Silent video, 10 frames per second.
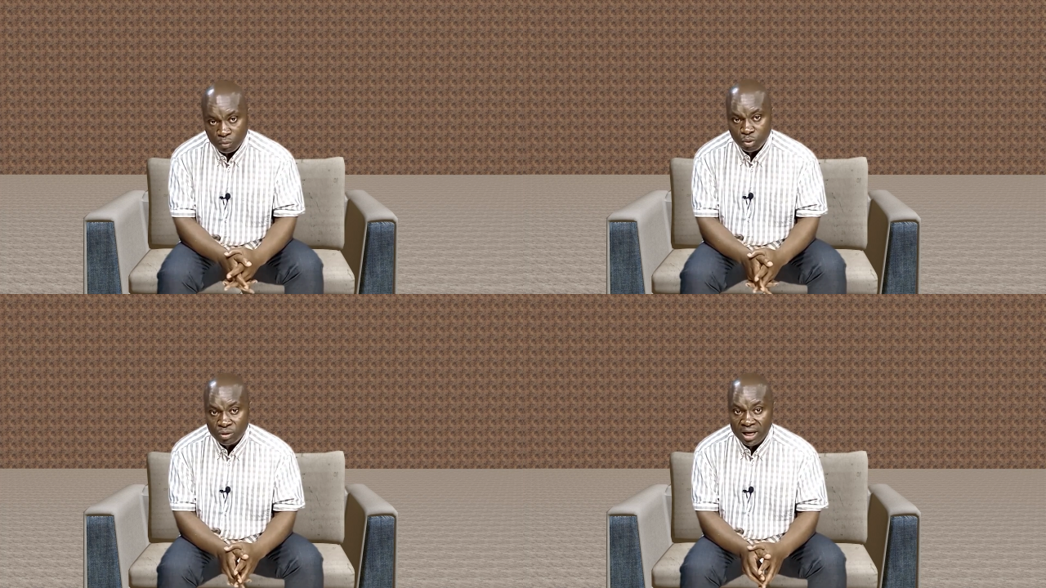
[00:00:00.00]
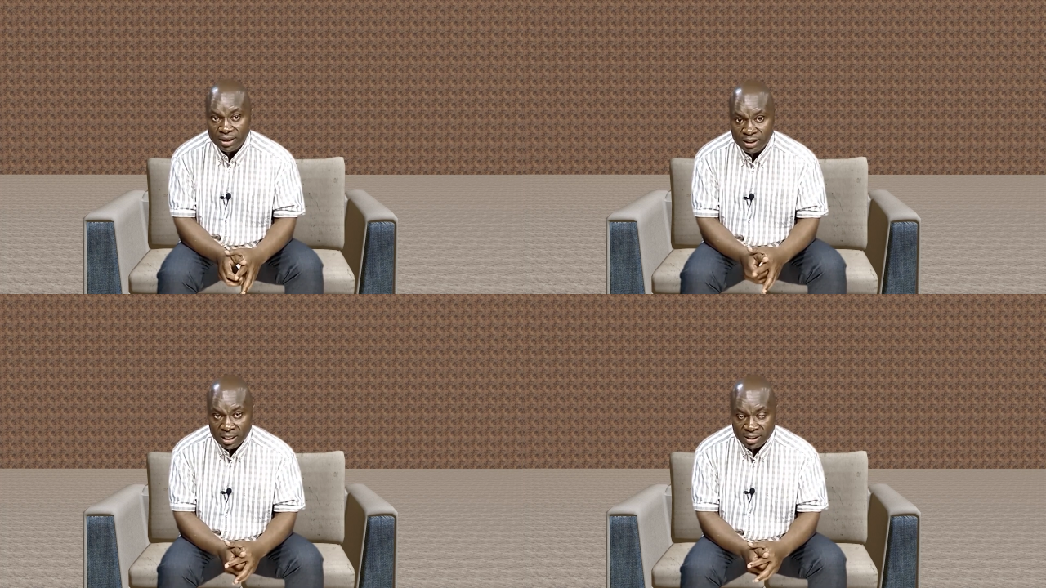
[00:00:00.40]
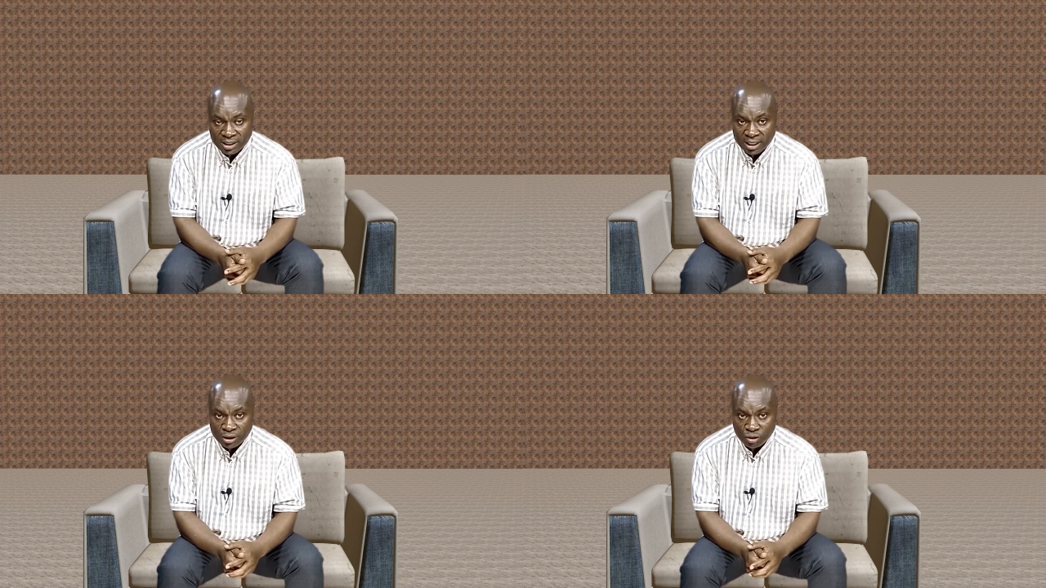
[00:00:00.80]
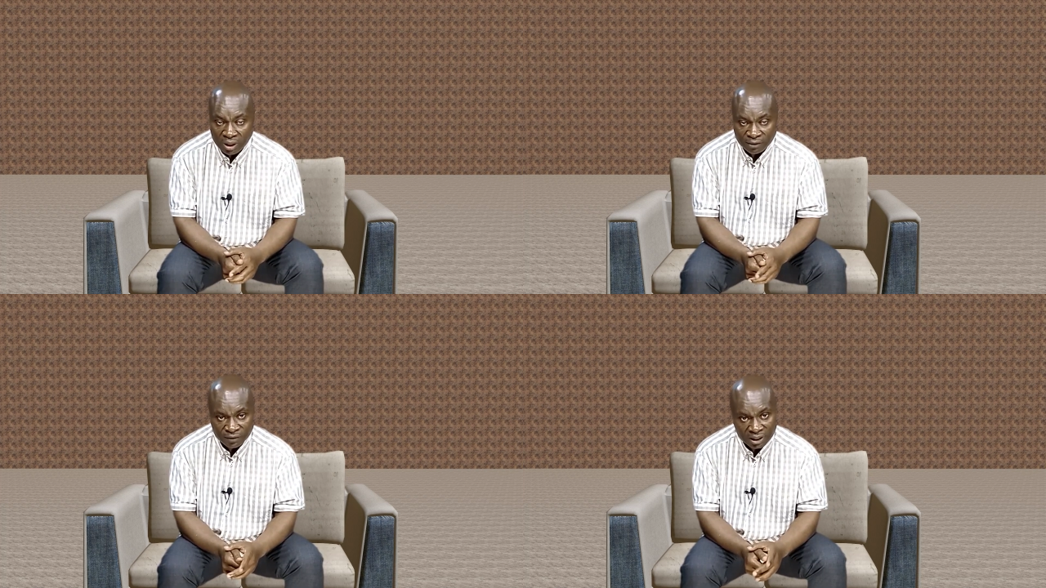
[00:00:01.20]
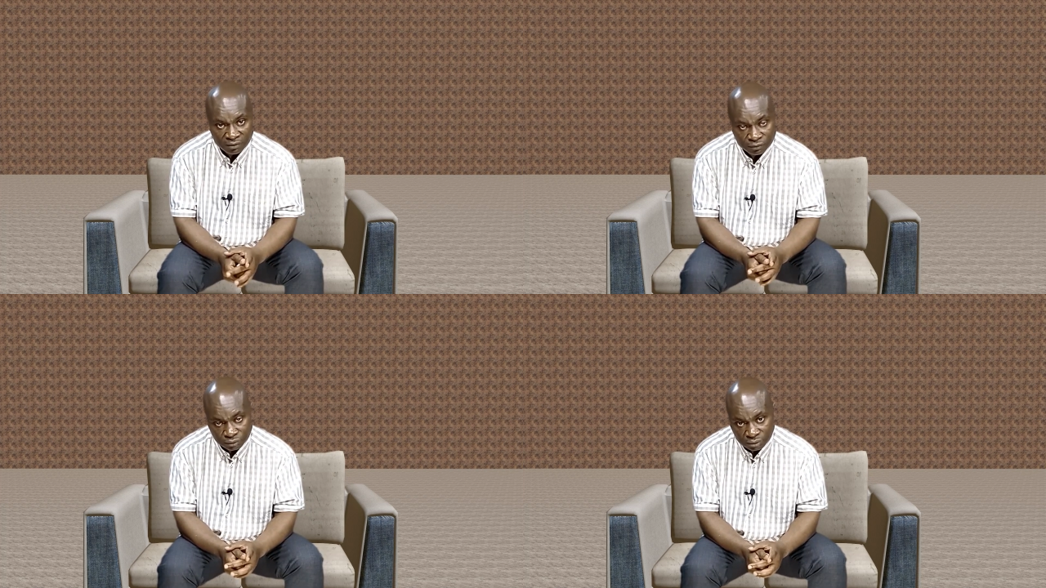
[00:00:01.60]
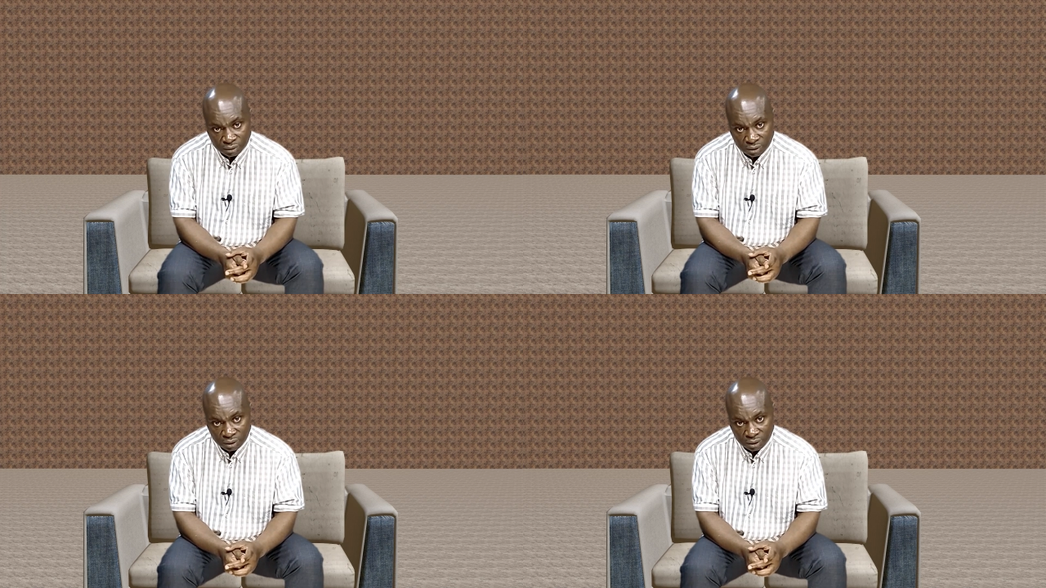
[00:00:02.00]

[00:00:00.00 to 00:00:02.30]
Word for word: Pour gagner les élections à la FECA Foot,